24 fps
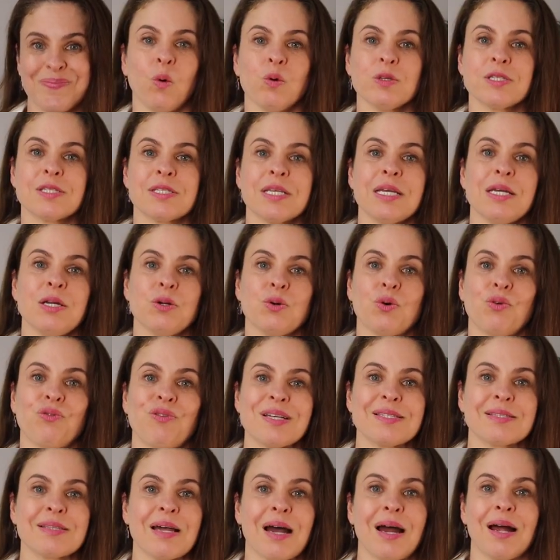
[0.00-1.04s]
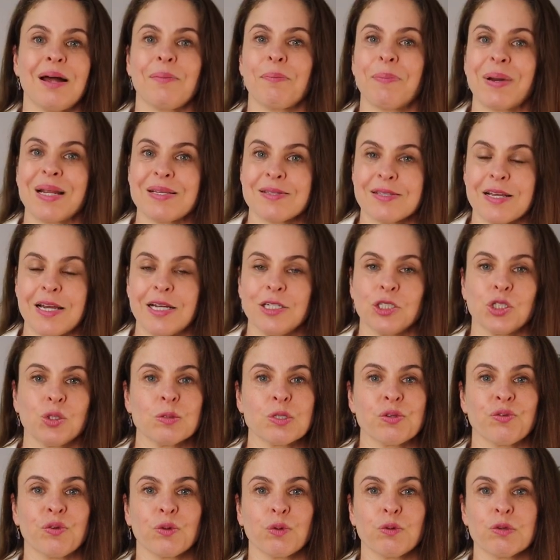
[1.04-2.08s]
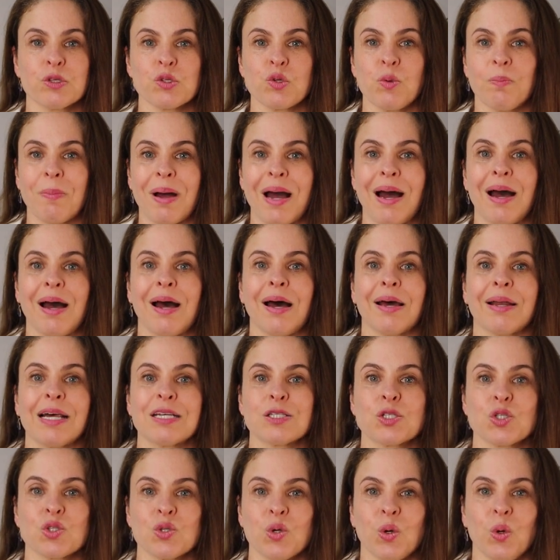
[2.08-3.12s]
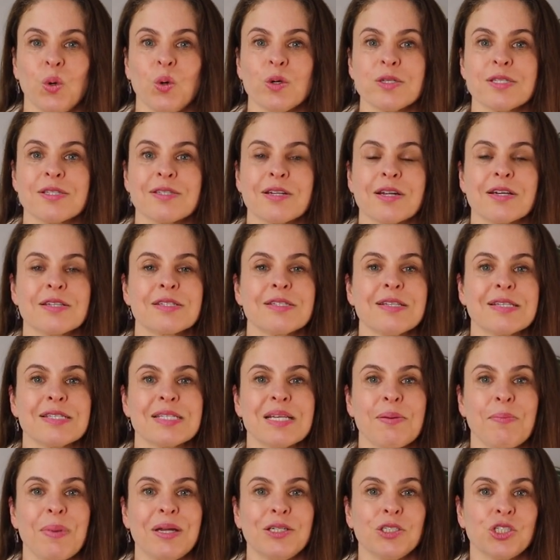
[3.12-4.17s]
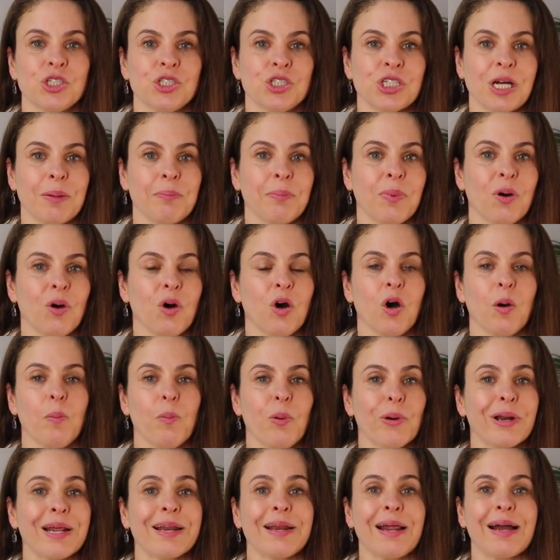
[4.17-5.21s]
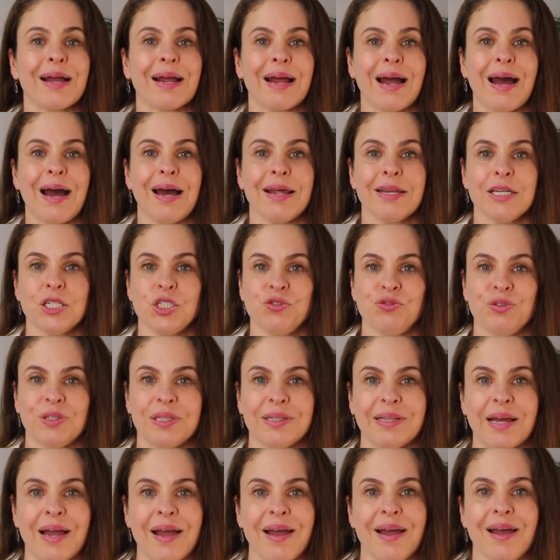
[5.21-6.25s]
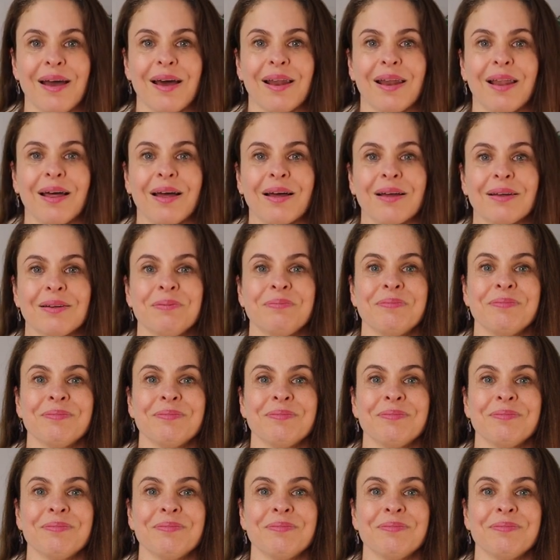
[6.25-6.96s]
O zinco vai estar presente nos frutos do mar, nas ostras, na semente de abóbora, na carne de vitela,